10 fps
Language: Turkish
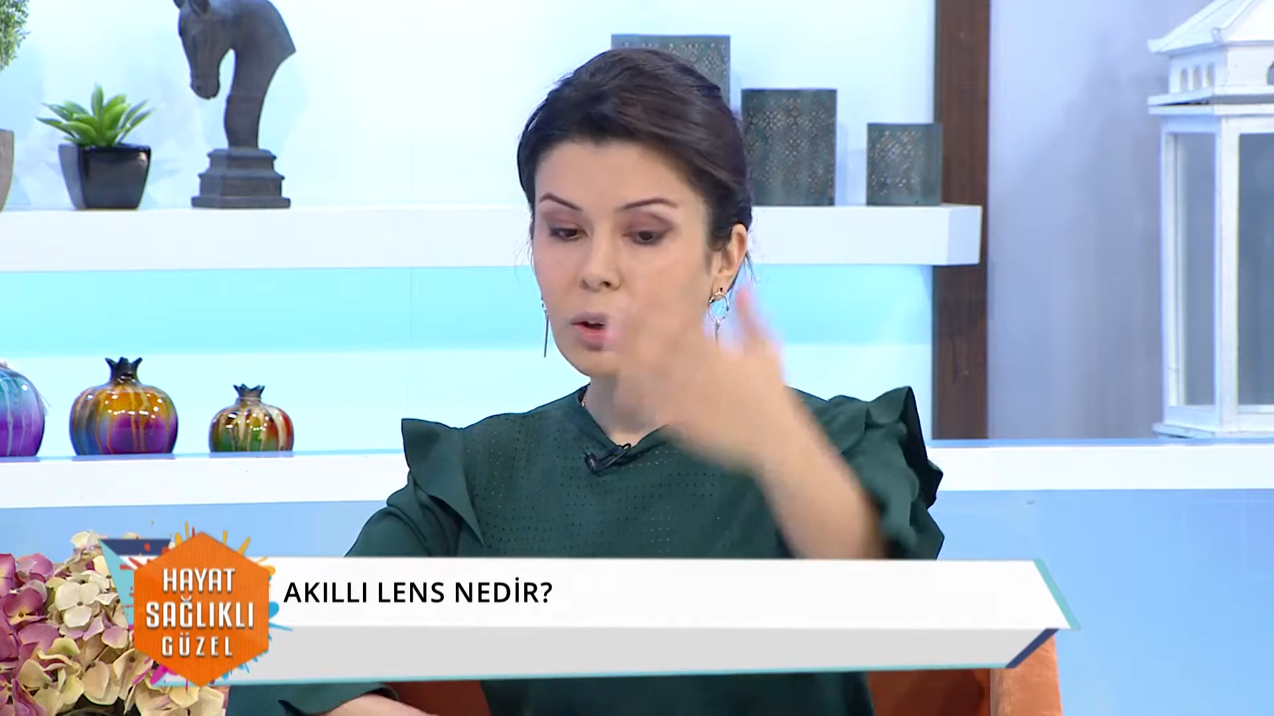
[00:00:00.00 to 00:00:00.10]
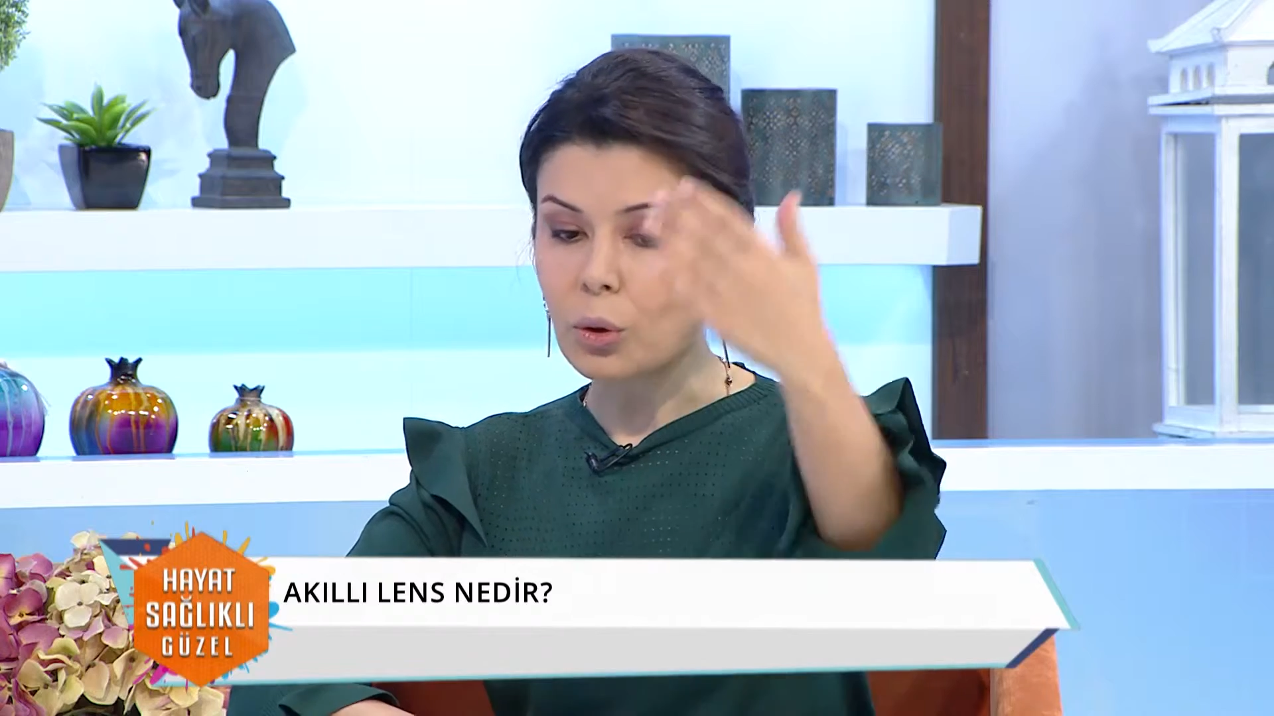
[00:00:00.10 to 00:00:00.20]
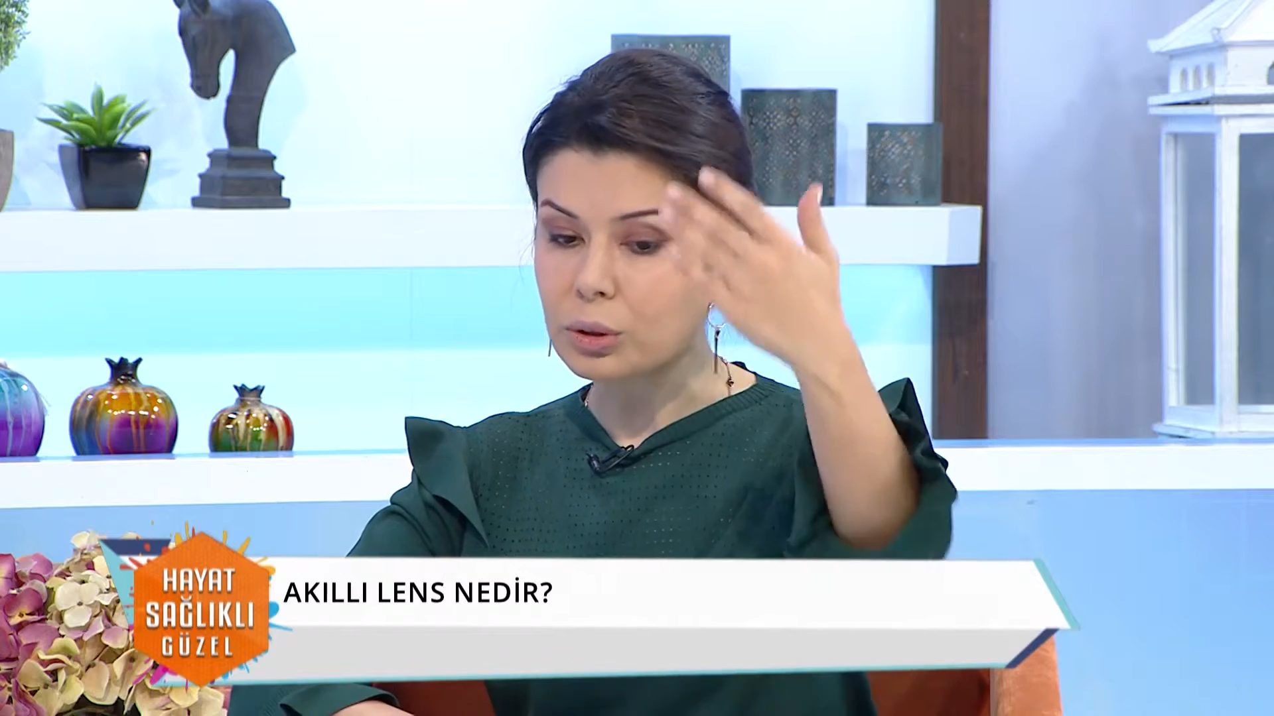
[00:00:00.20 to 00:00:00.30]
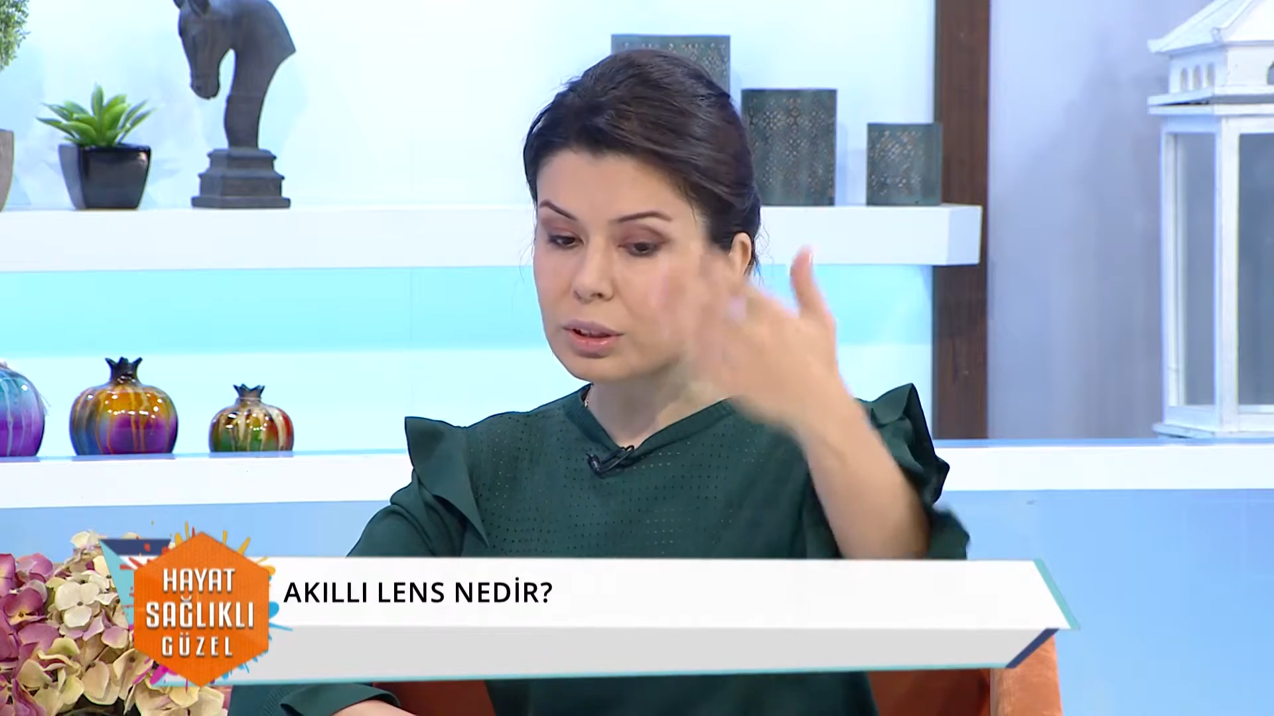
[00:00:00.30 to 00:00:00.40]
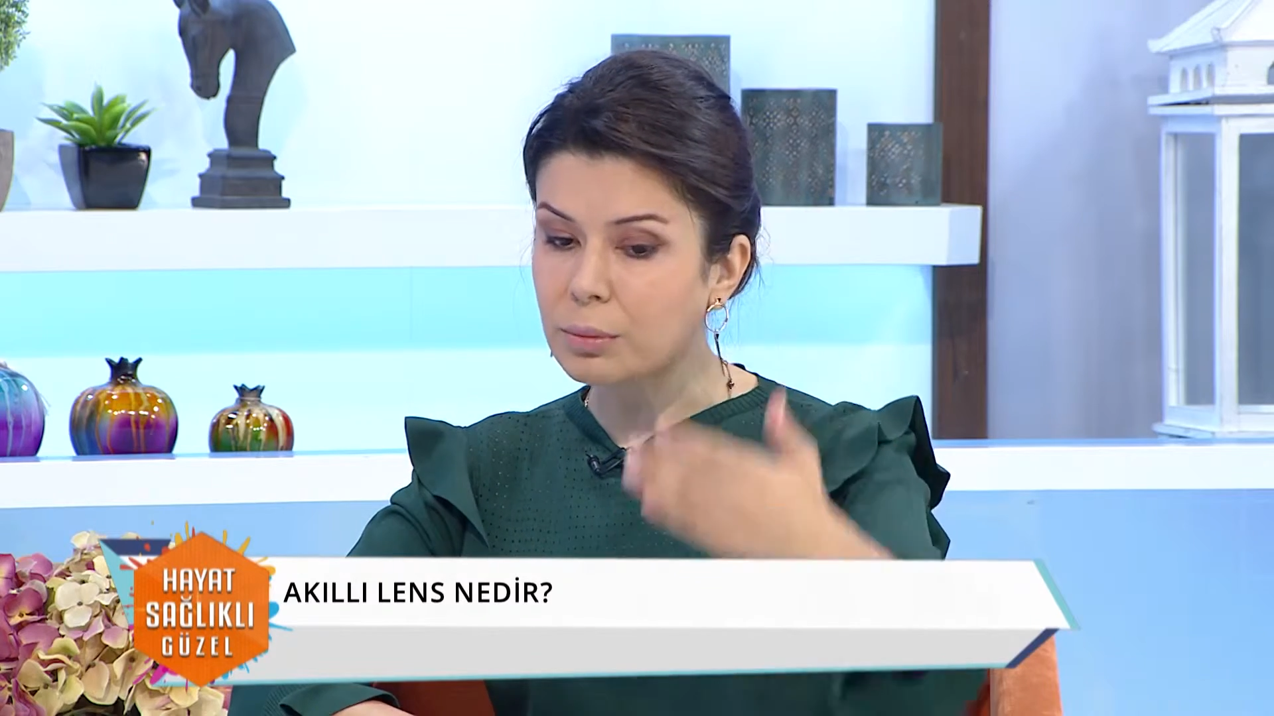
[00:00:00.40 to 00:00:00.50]

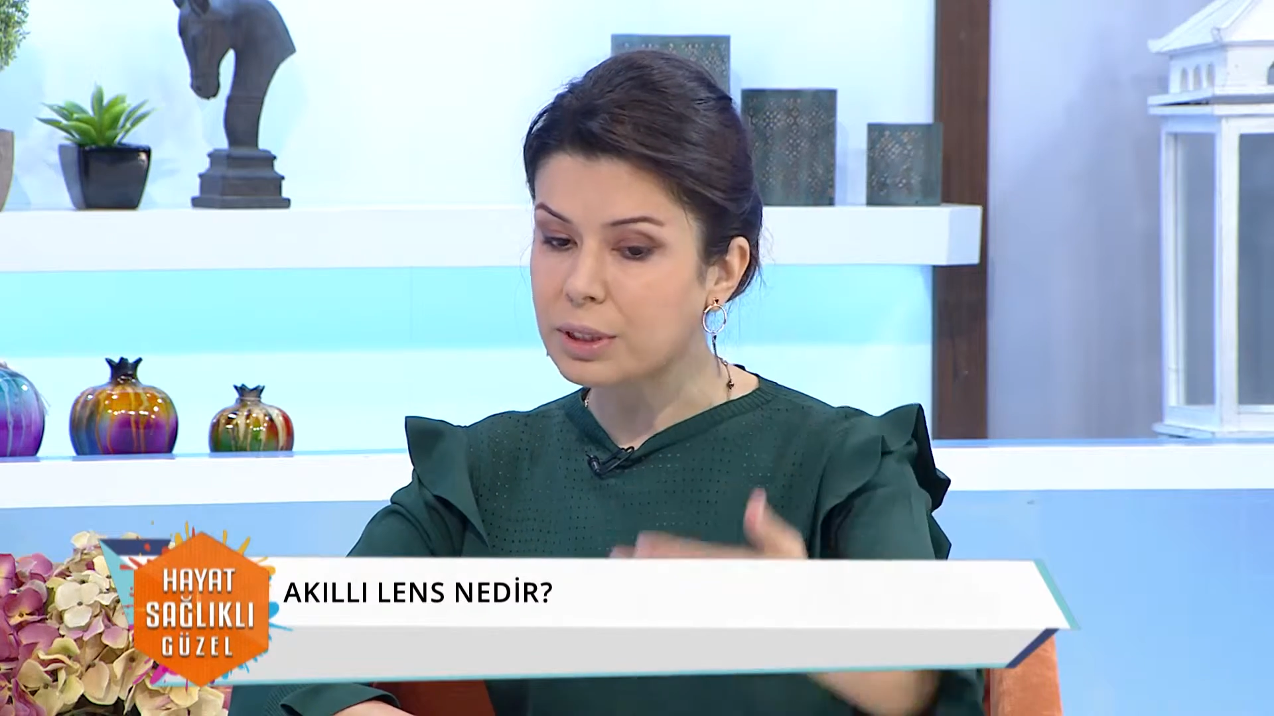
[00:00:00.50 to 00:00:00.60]
Orta